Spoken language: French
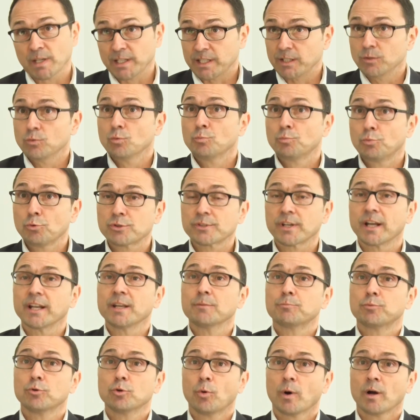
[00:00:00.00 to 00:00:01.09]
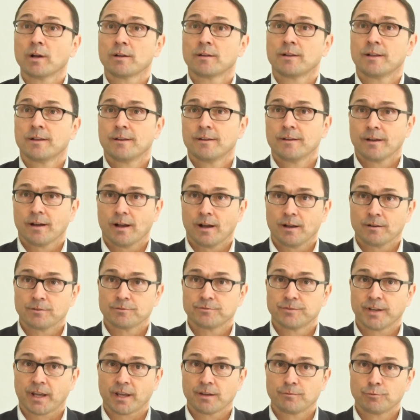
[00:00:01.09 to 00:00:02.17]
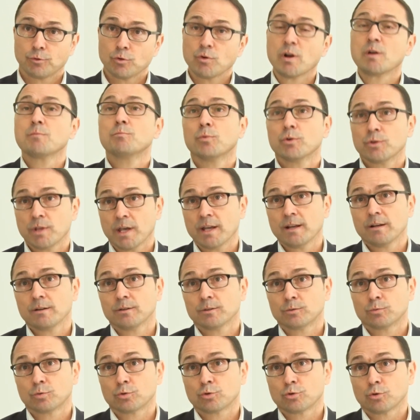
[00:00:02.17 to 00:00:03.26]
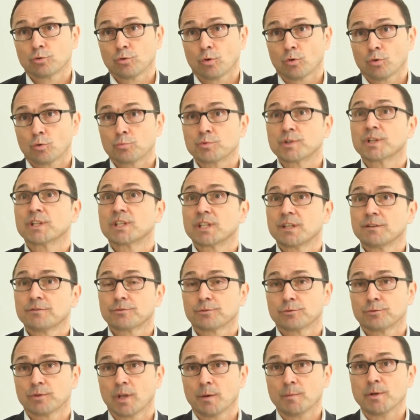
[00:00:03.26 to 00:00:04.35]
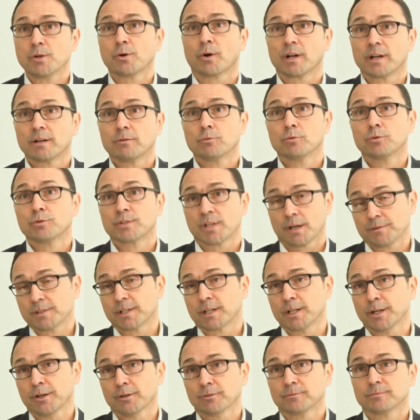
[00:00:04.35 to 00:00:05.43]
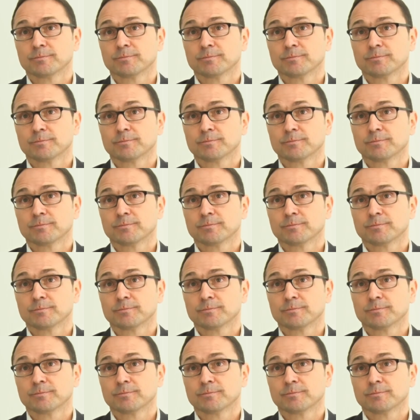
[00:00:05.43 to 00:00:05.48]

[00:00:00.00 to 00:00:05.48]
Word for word: qui nous pousse à aller plus loin, à faire évoluer le modèle, toujours dans l'objectif d'améliorer le service client.